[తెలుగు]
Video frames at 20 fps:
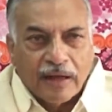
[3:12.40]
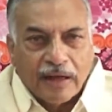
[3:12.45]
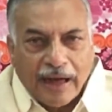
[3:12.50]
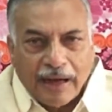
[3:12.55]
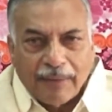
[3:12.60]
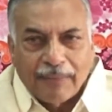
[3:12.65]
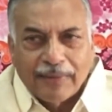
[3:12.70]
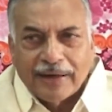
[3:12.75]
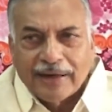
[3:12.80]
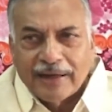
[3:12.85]

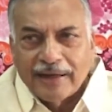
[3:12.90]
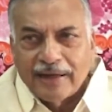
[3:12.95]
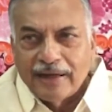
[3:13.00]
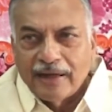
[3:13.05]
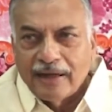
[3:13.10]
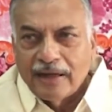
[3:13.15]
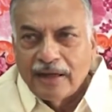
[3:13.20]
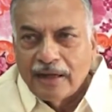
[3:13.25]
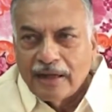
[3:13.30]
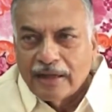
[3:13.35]
కాబట్టి
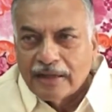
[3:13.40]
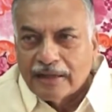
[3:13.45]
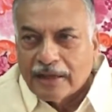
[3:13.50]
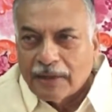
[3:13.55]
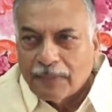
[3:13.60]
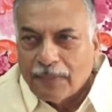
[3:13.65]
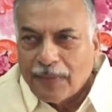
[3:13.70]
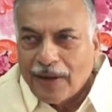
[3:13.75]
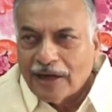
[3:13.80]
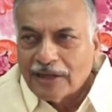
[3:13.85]

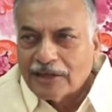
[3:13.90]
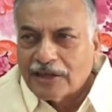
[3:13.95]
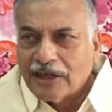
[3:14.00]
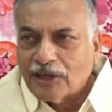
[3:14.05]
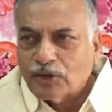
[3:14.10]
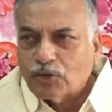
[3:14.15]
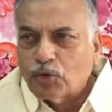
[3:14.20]
త్రిభాషా